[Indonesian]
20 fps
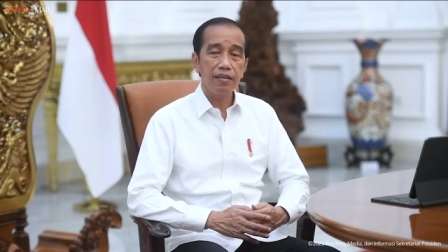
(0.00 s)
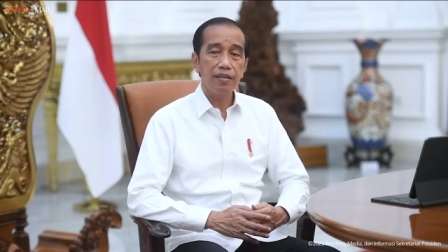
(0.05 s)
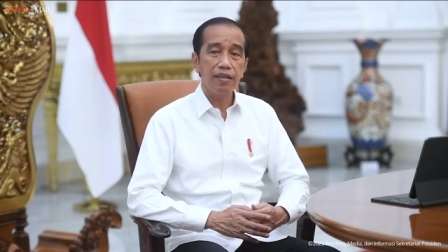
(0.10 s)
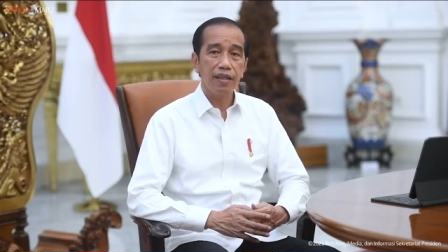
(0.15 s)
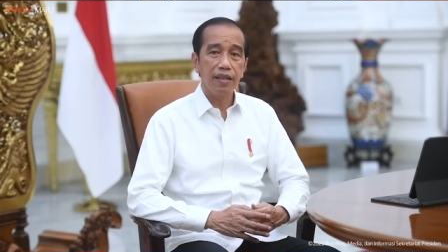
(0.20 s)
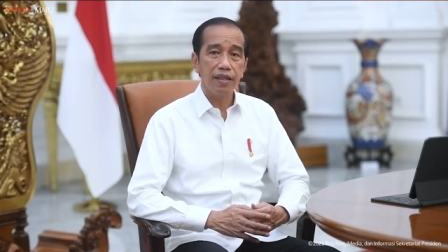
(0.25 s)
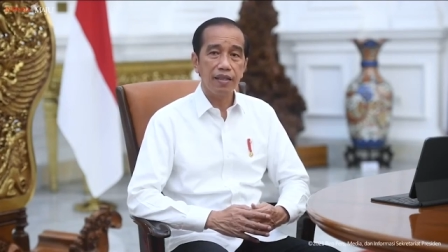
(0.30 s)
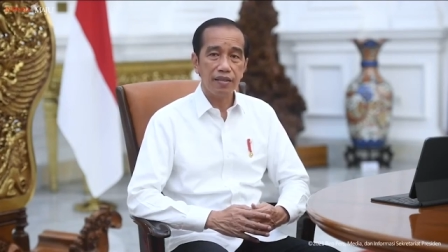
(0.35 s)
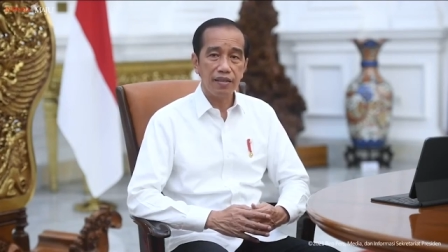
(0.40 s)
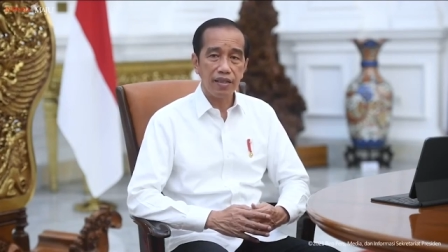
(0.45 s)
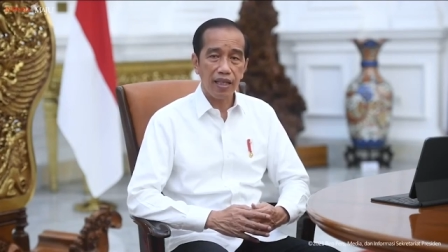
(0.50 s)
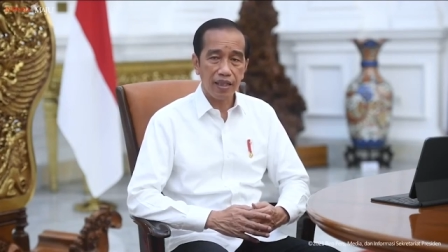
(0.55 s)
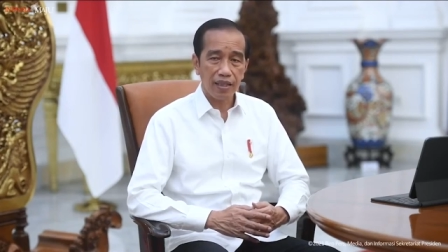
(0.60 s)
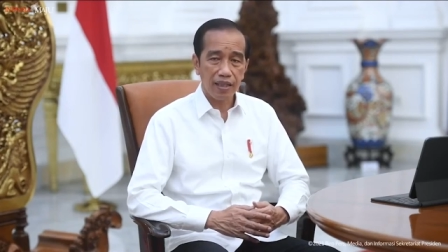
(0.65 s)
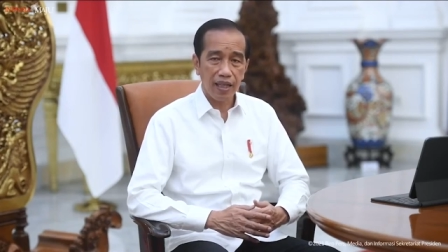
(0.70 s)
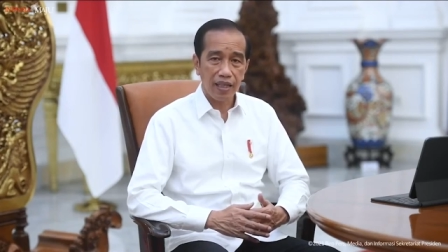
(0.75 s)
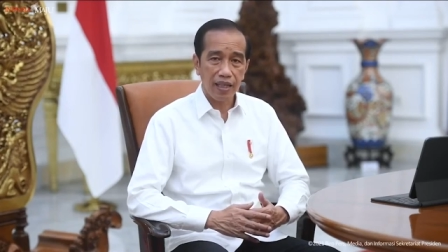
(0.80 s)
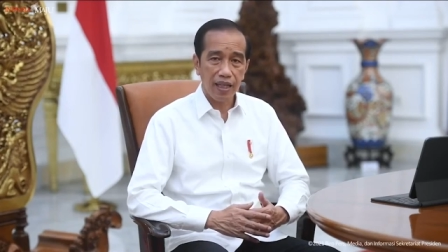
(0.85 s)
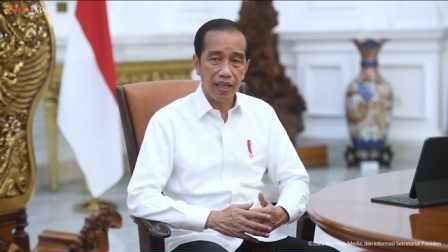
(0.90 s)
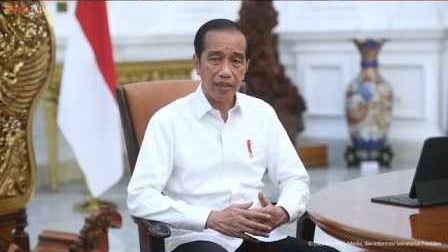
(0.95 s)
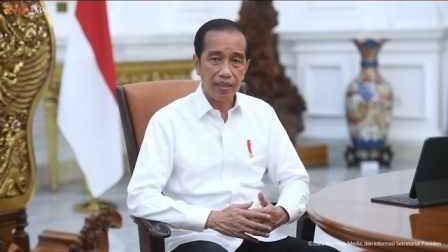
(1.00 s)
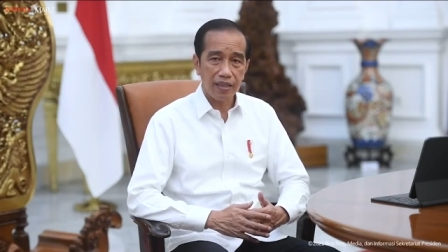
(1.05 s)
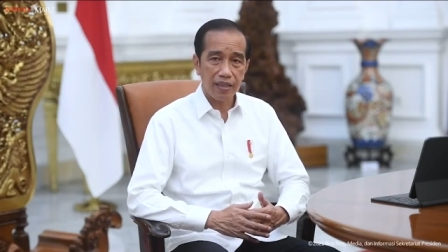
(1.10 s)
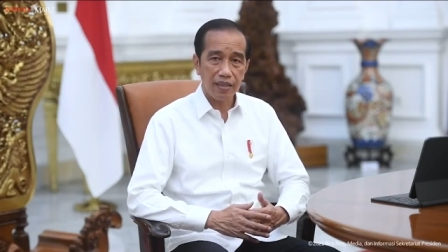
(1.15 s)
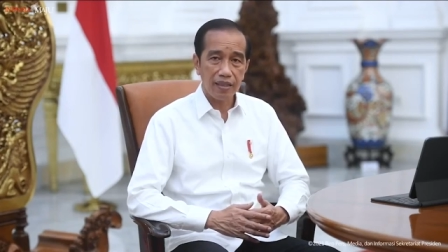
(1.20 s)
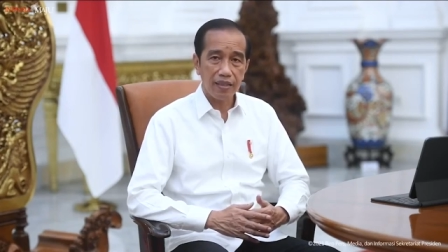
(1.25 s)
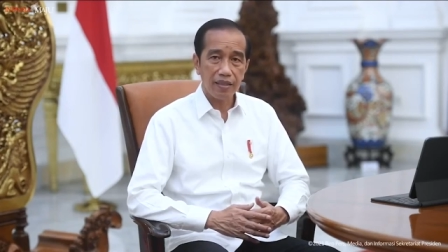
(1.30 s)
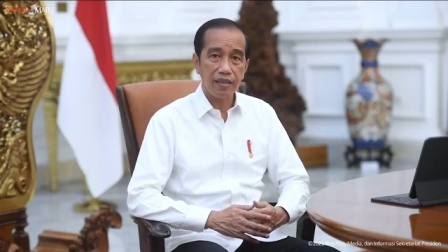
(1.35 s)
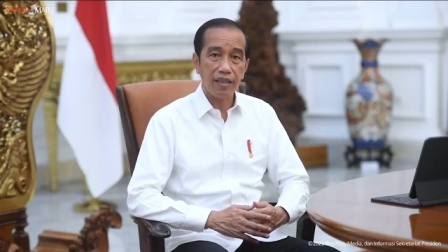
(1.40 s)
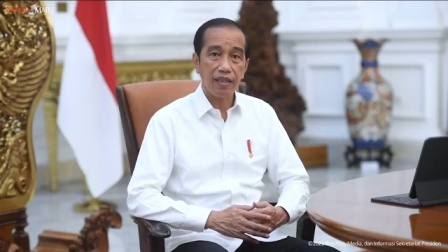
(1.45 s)
digencarkan
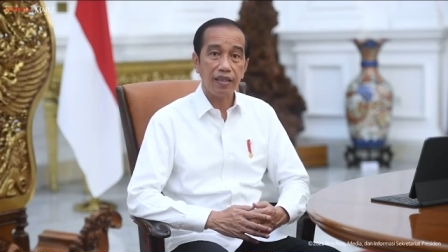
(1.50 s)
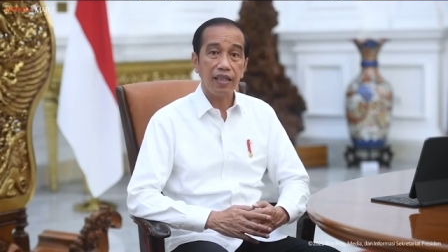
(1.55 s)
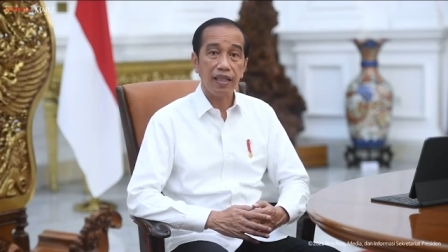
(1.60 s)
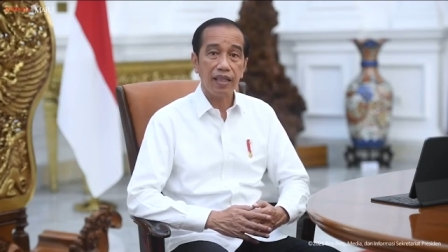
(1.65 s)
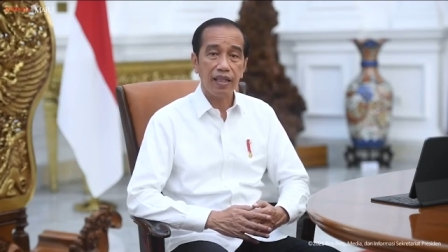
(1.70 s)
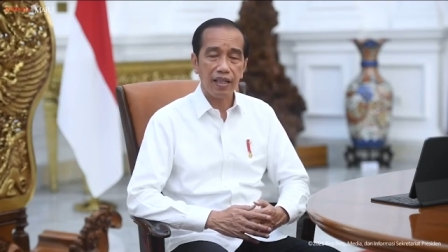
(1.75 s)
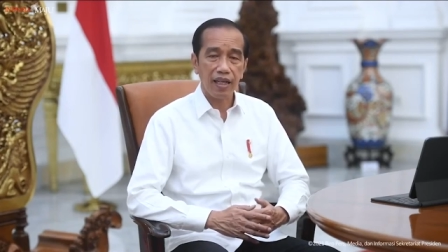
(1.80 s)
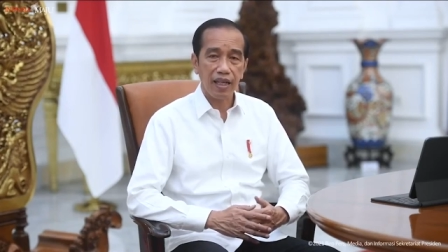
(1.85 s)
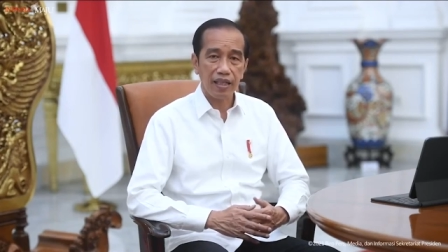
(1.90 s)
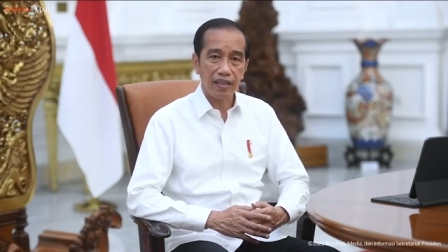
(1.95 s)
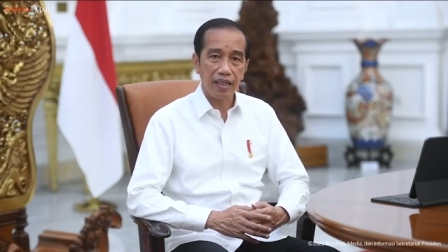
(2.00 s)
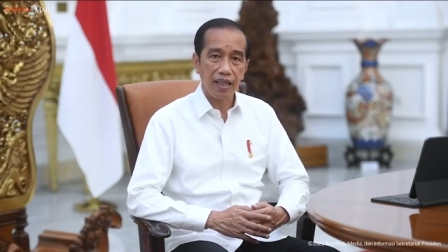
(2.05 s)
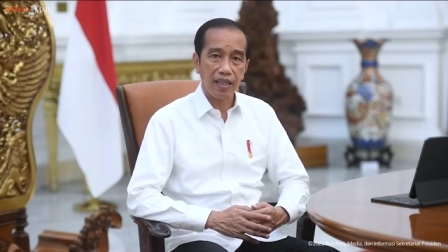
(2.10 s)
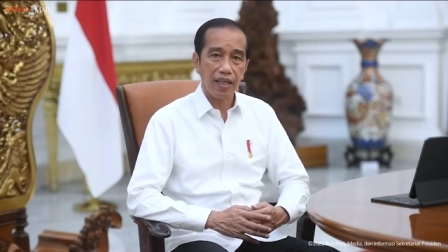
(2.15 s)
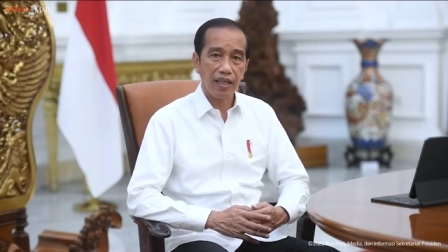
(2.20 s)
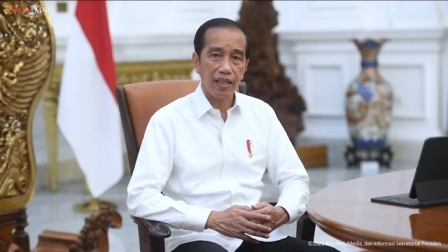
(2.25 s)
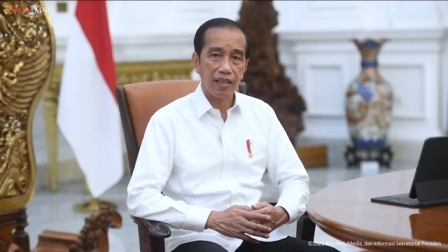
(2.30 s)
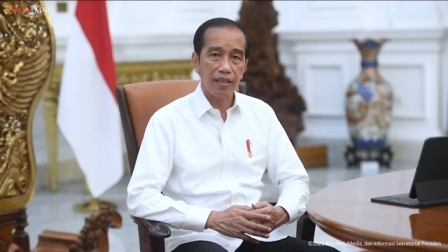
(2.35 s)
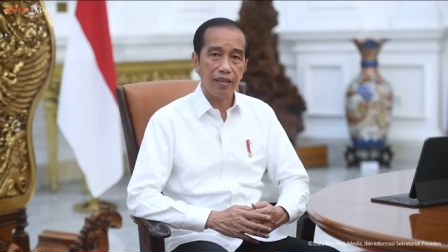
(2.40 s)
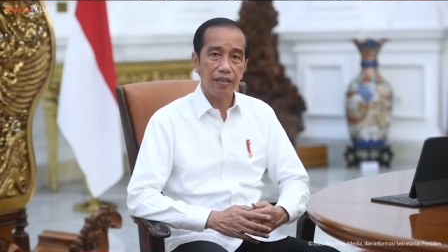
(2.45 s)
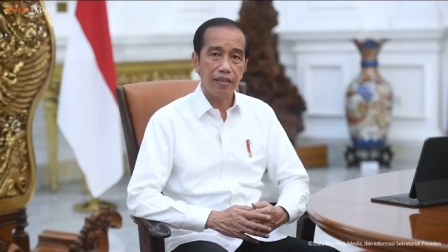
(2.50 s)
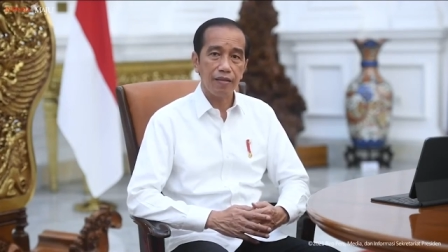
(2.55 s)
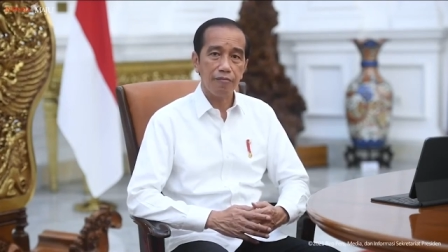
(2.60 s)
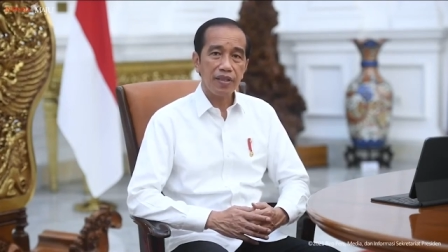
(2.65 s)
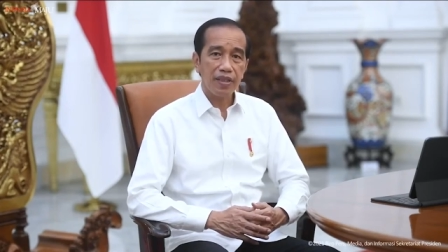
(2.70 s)
lagi, ditingkatkan lagi.